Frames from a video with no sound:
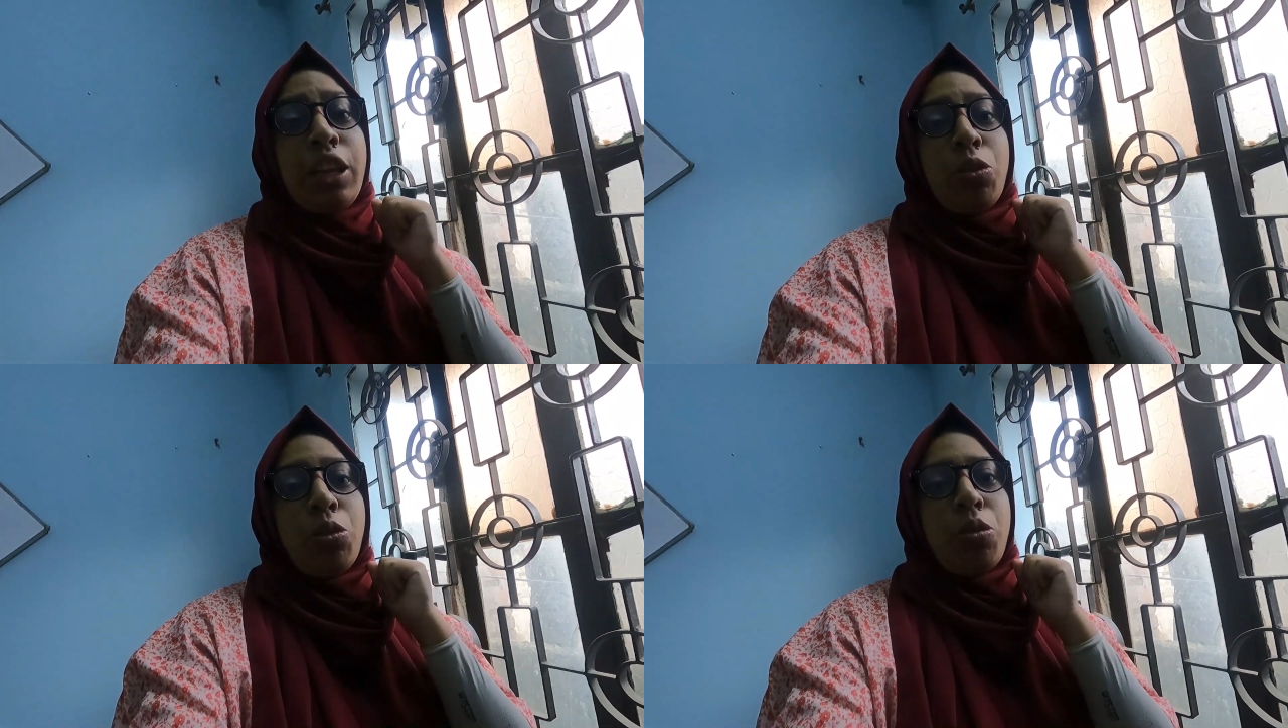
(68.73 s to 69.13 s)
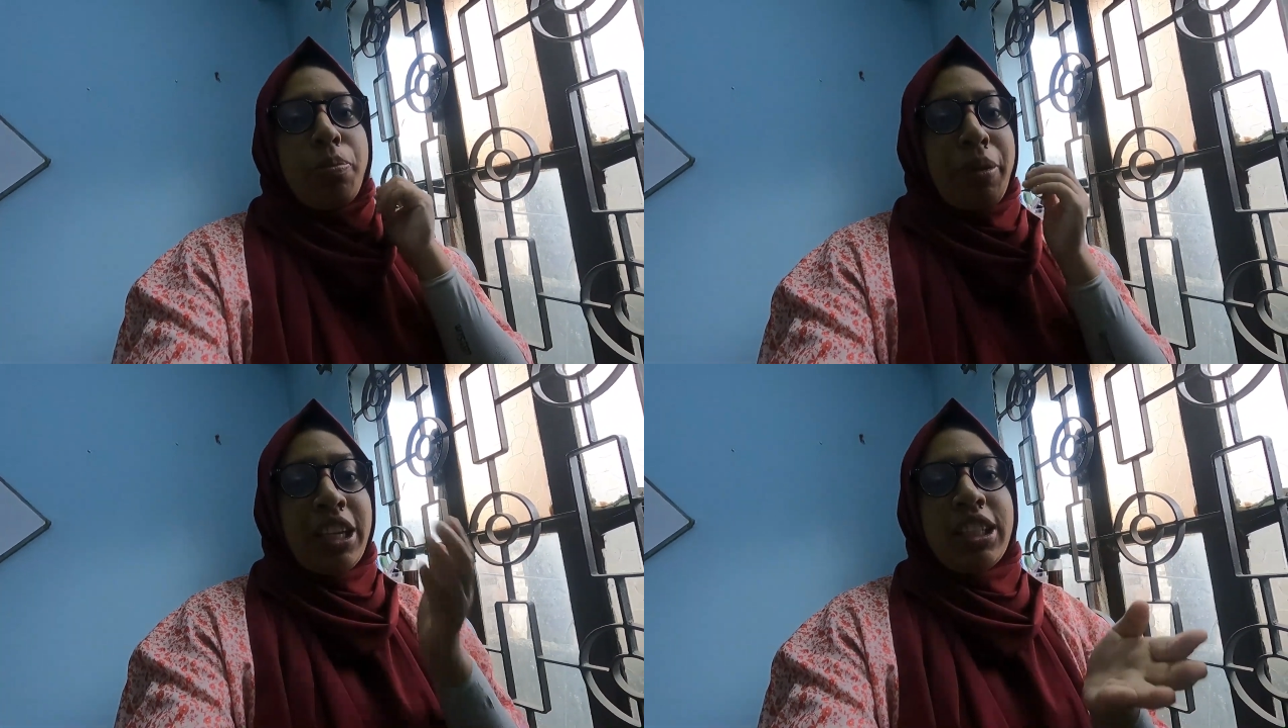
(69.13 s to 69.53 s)
কিন্তু
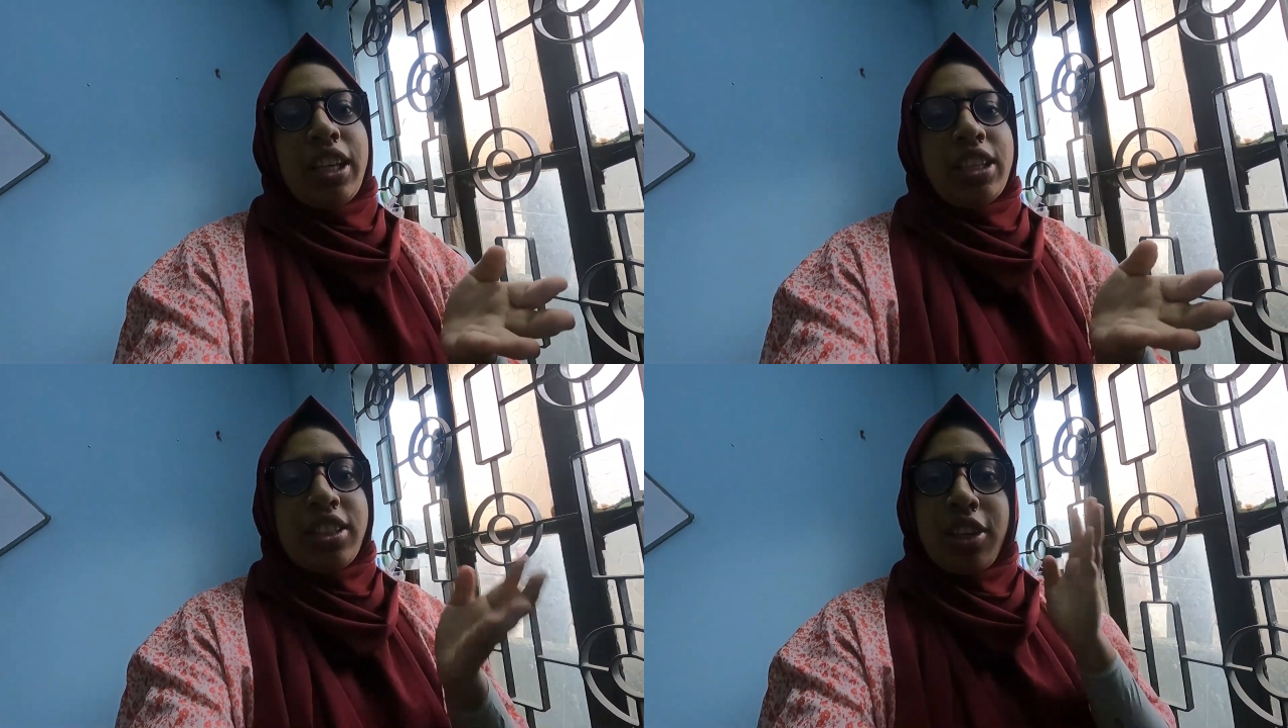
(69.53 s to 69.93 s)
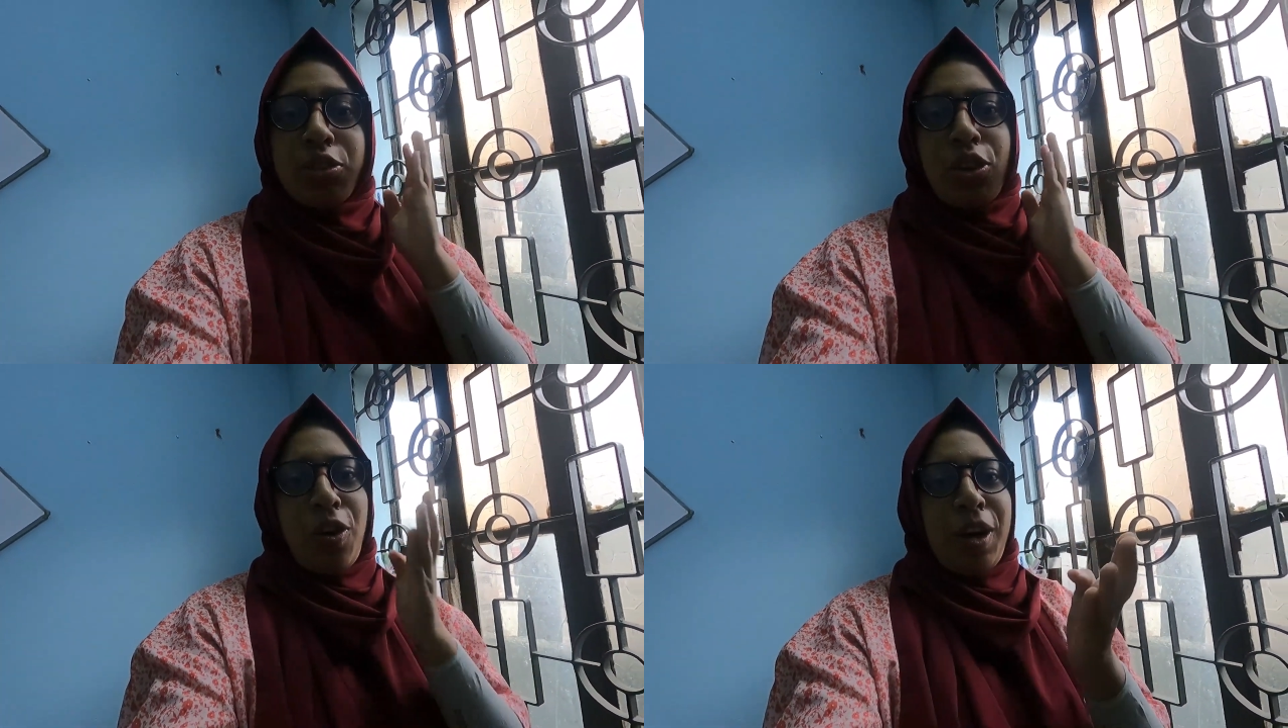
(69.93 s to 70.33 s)
মেন চ্যালেঞ্জটা
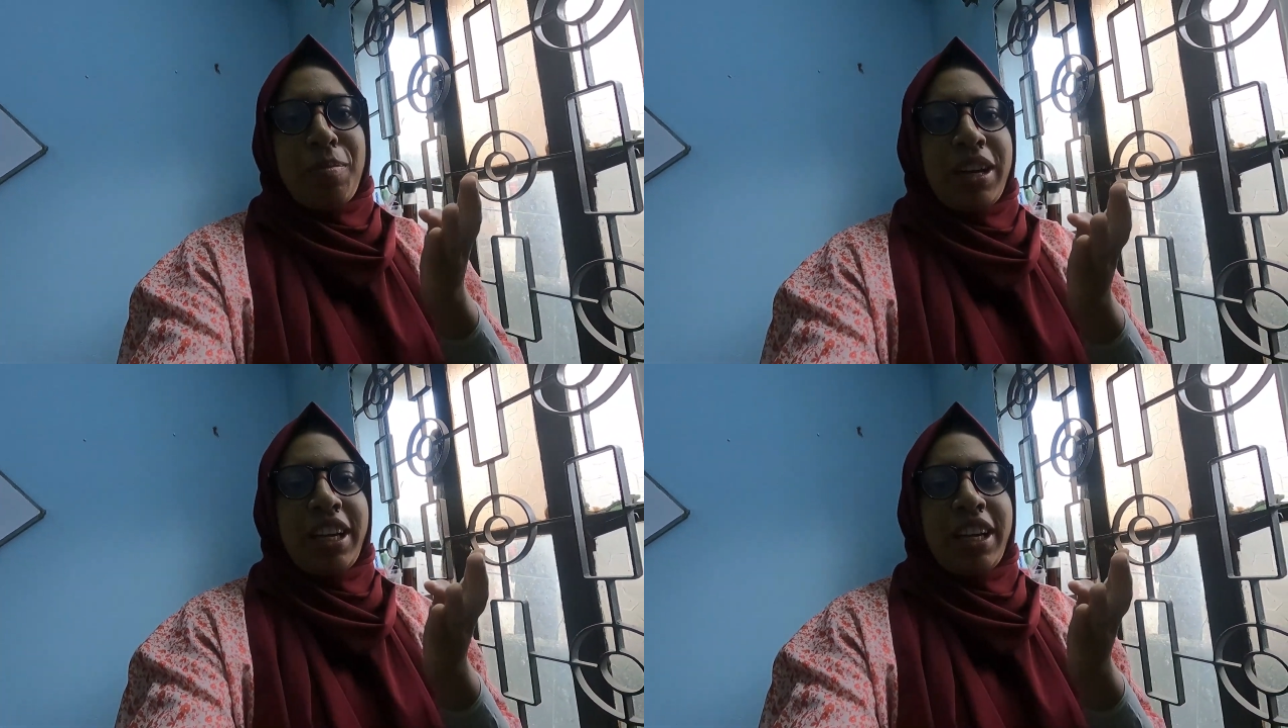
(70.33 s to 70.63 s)
হচ্ছে হকার